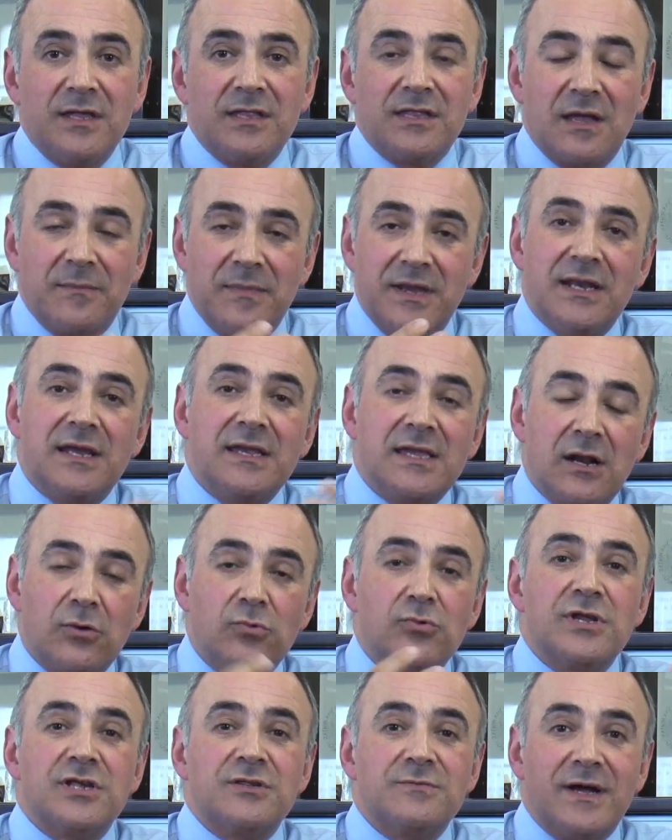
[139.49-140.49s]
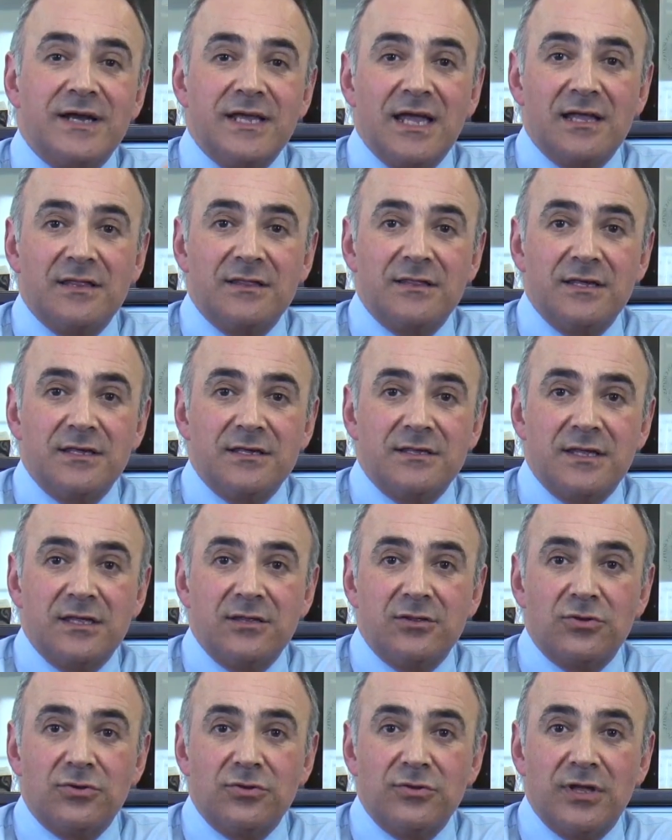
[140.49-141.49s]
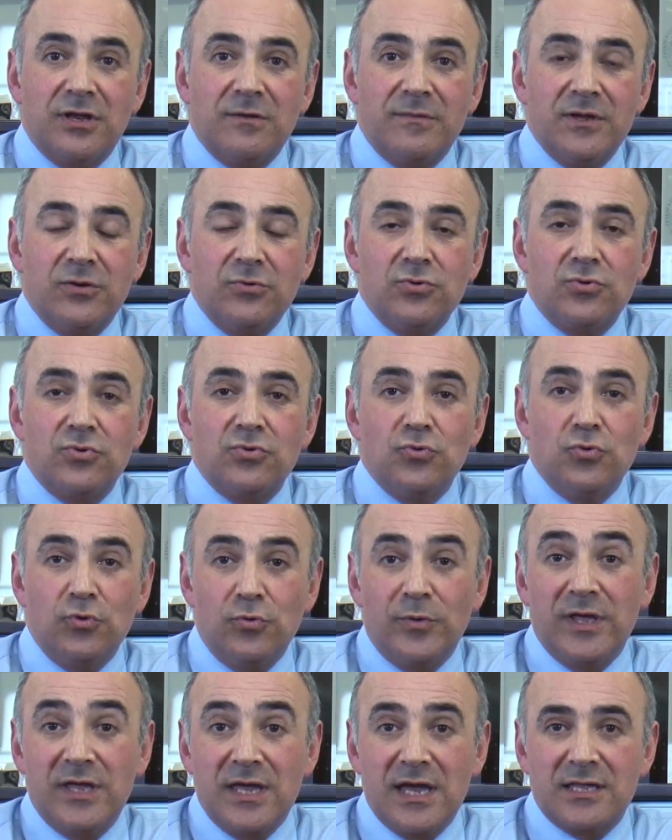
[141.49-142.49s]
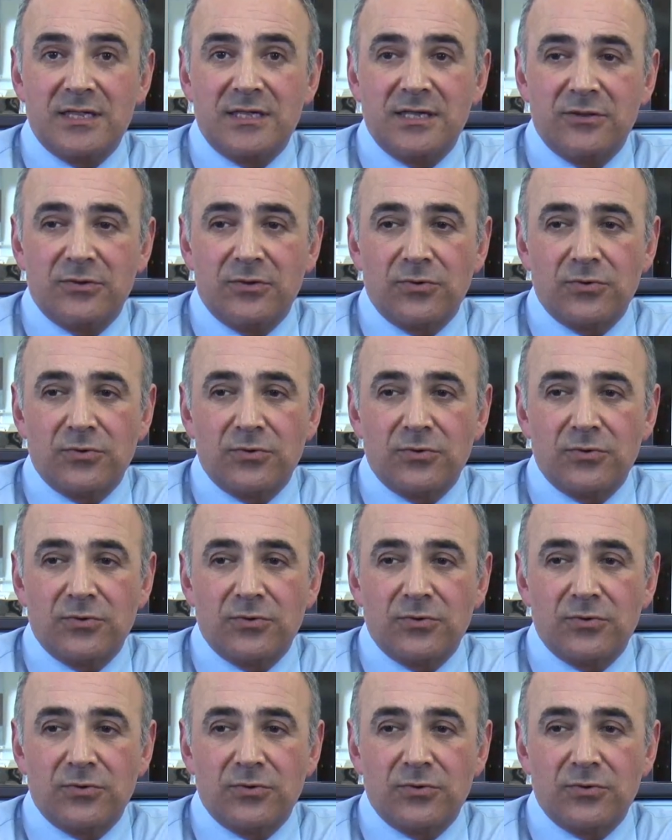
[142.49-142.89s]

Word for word: También hay algunas variantes dentro del virus VIH2.